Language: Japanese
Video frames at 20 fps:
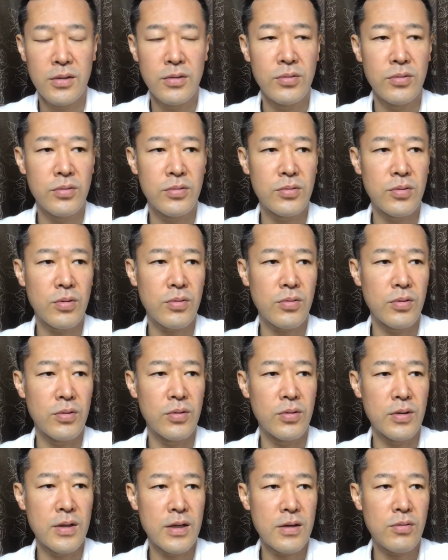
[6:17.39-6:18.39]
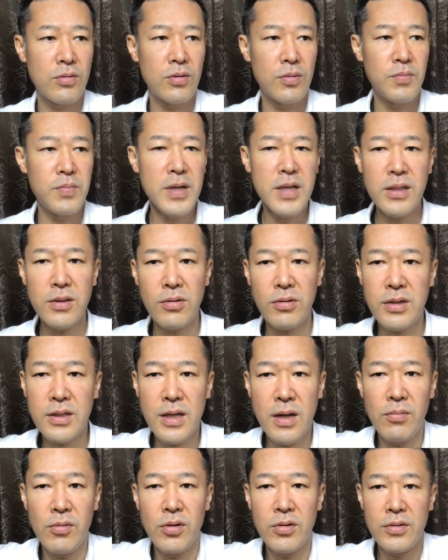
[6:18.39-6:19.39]
いうところで、こうピンとき
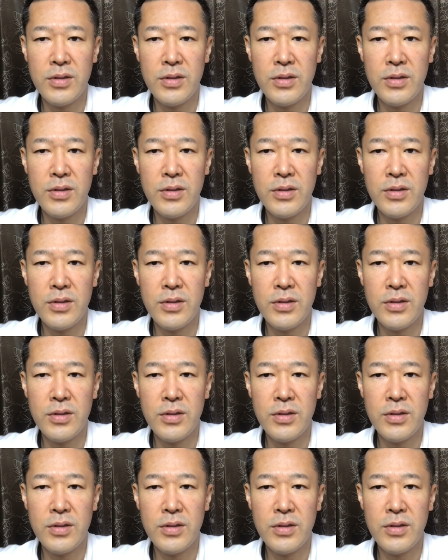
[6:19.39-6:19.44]
たも